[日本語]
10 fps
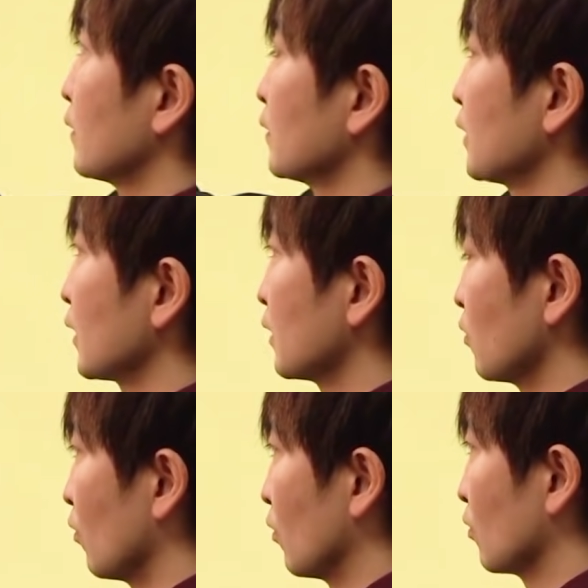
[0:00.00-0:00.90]
さっき
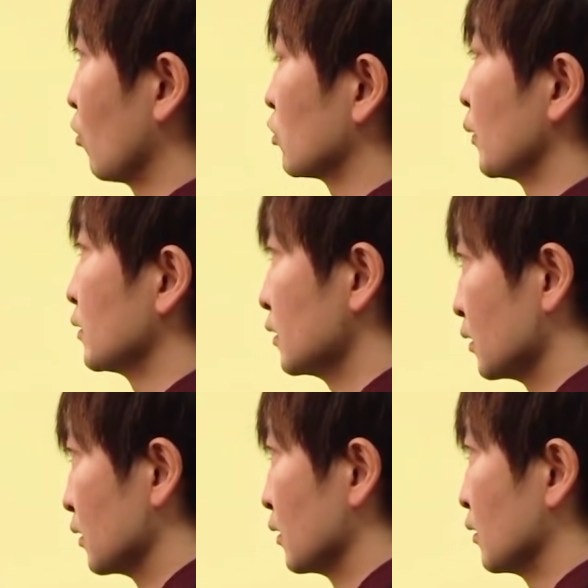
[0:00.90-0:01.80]
の黒板
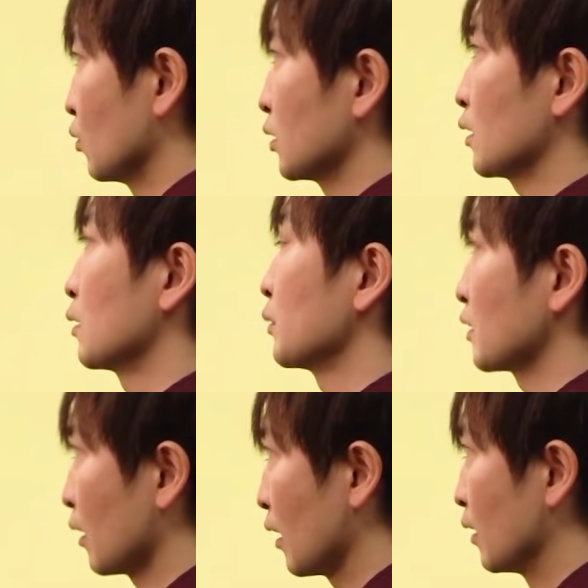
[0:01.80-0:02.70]
に載せてあります
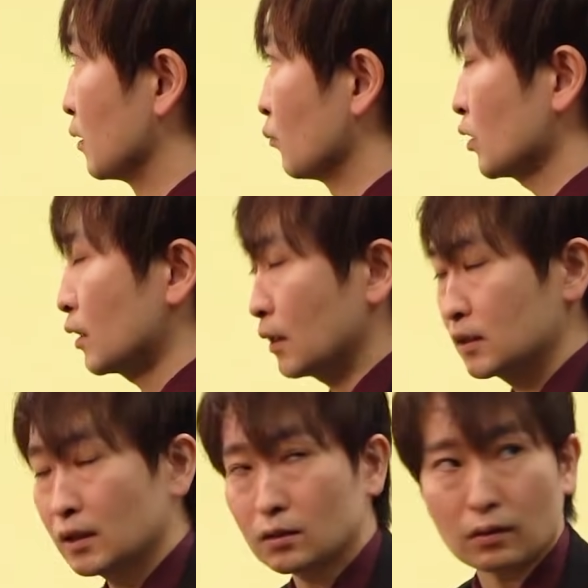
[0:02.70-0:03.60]
から、もう一回だけ
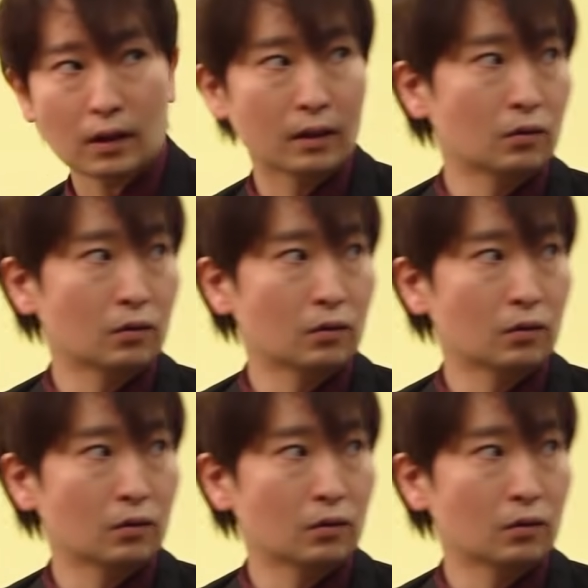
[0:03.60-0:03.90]
チラッとだけ、はい、